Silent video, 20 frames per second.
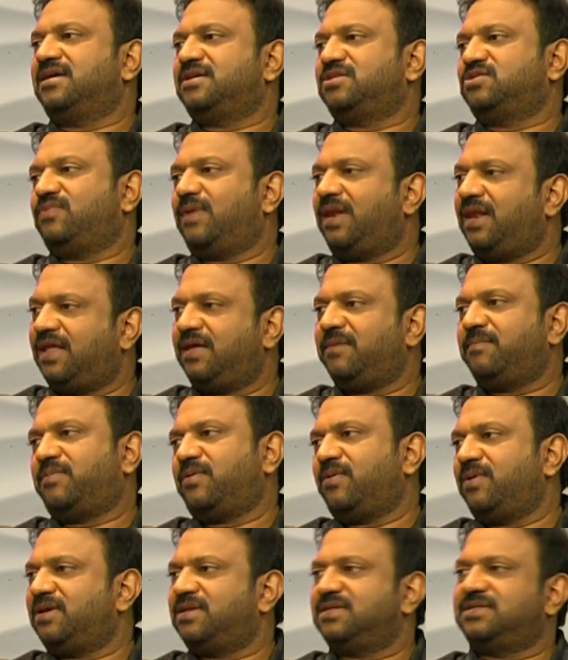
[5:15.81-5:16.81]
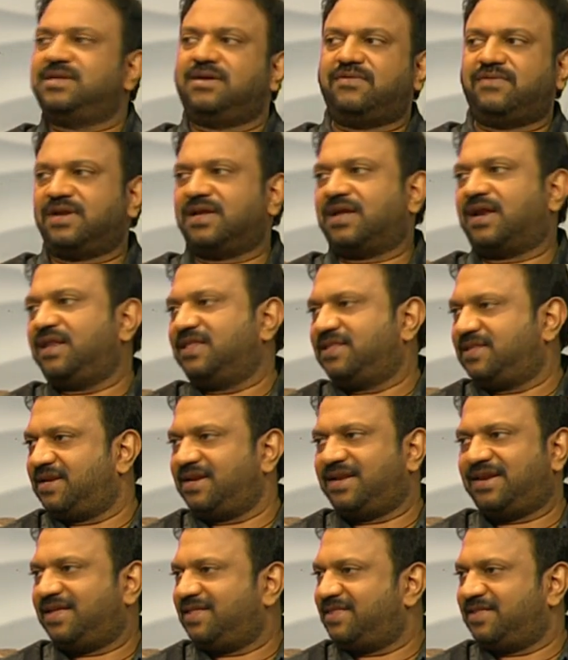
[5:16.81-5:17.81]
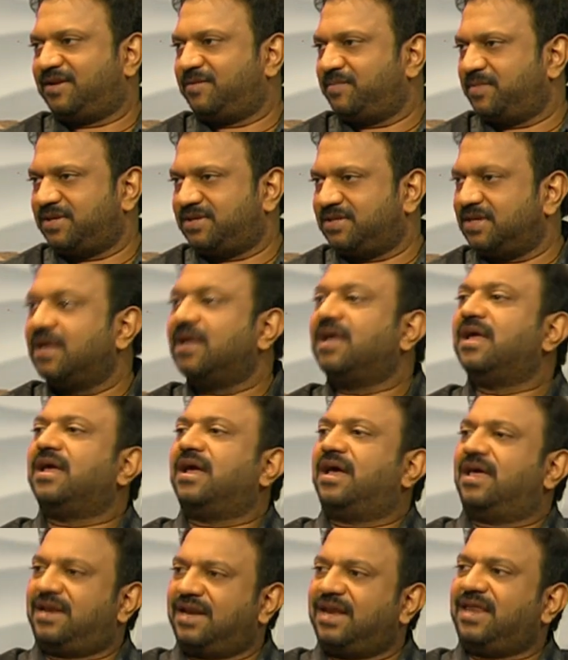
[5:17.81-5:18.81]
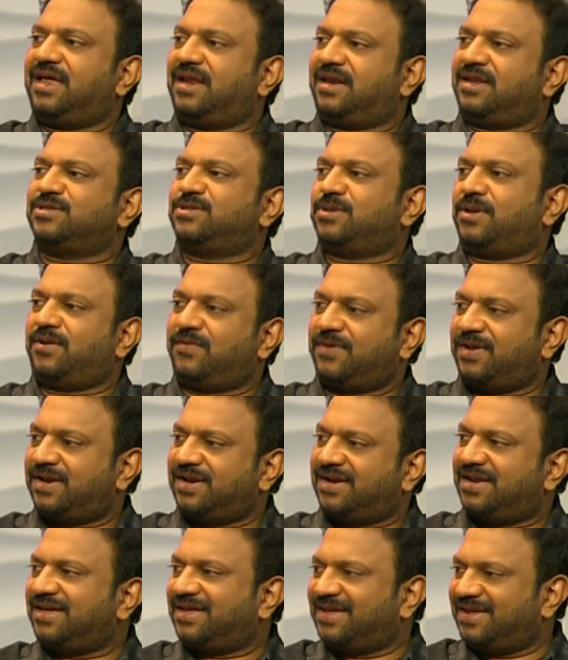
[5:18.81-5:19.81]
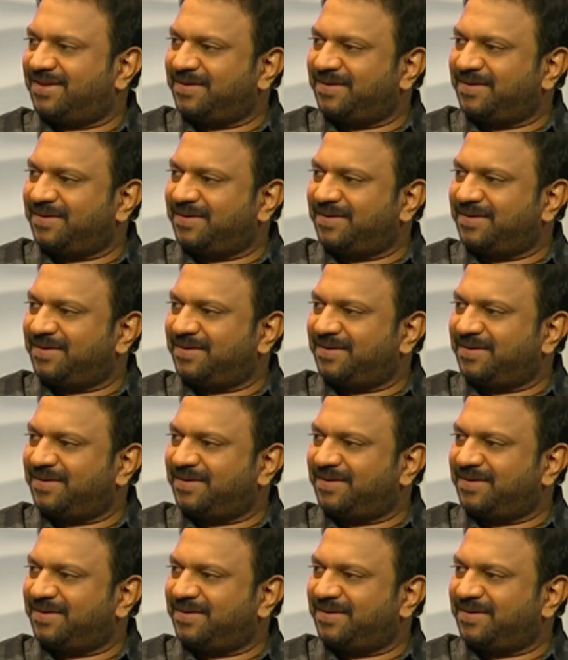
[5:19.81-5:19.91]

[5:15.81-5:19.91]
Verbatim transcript: ஸ்வெல்லிங் போயிடுச்சு அவர் கழுத்து நல்லா திரும்பிடுச்சு அதனால என்ன சொல்ல வரேன்னா